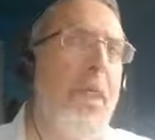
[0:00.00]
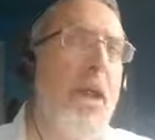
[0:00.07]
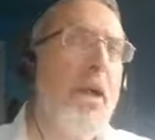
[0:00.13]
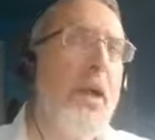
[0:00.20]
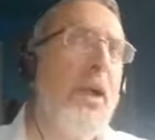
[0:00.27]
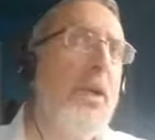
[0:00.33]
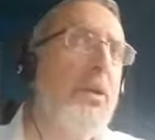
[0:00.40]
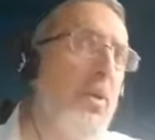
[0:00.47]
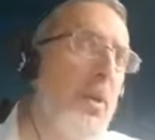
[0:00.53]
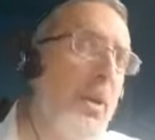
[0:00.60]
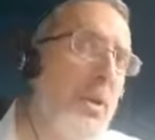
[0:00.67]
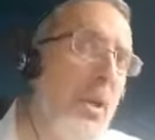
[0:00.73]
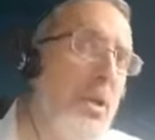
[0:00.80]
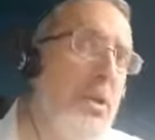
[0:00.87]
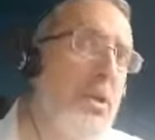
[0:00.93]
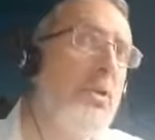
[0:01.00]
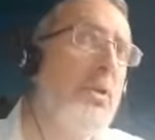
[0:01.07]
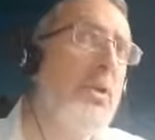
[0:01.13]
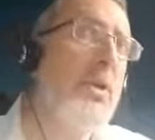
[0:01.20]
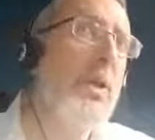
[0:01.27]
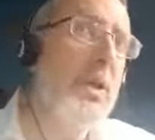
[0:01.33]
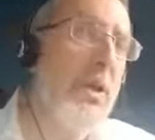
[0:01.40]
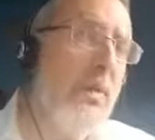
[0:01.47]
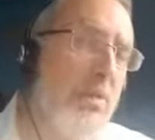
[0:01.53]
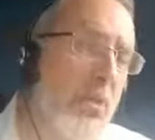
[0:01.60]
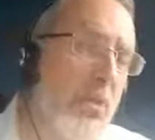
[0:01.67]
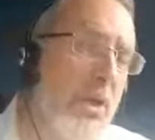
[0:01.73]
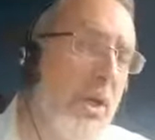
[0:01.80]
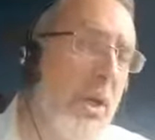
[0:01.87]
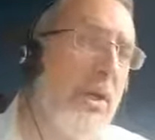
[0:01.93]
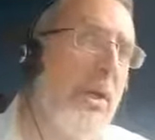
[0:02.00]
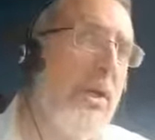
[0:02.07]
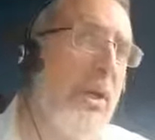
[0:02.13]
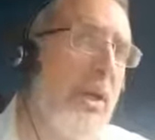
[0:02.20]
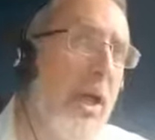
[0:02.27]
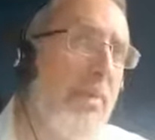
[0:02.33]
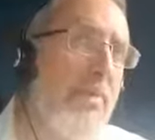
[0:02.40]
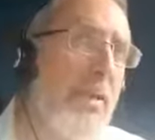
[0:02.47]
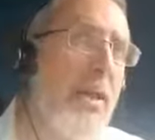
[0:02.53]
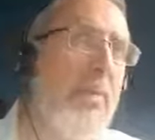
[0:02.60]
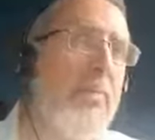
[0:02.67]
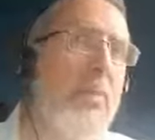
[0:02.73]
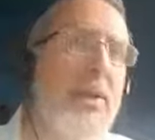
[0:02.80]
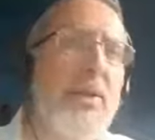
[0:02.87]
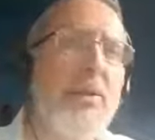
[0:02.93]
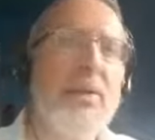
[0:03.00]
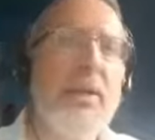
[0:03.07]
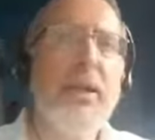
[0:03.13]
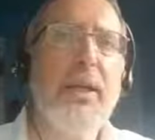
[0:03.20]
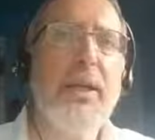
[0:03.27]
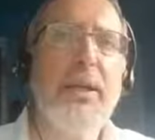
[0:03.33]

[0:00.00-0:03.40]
которые растут, и там тоже какие-то каменные образования.